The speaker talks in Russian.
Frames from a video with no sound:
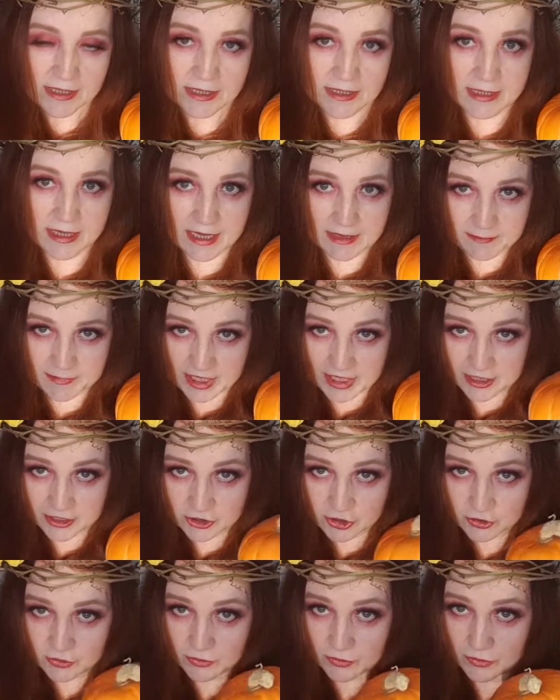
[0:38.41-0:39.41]
Для
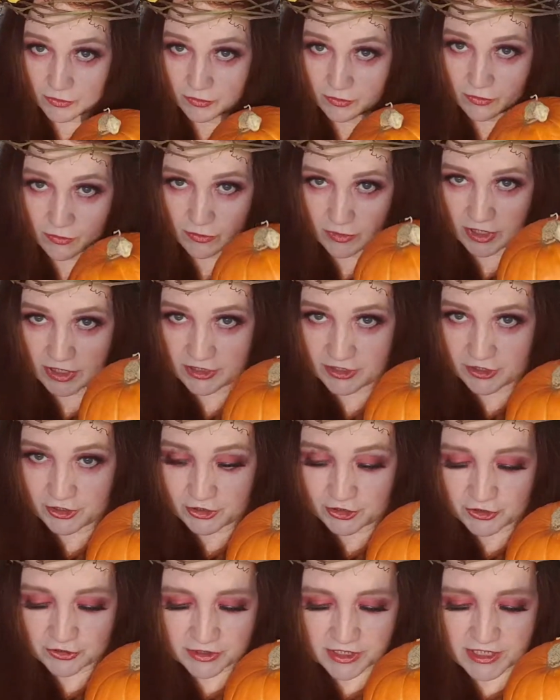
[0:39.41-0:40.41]
между это
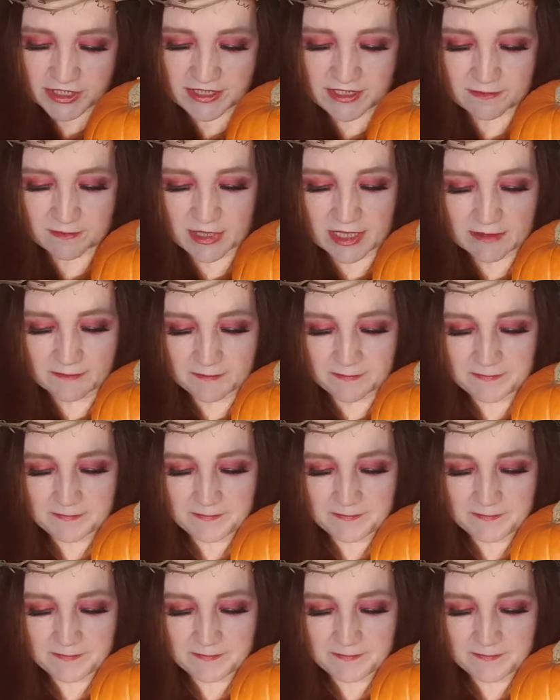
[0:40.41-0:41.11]
еще не зима.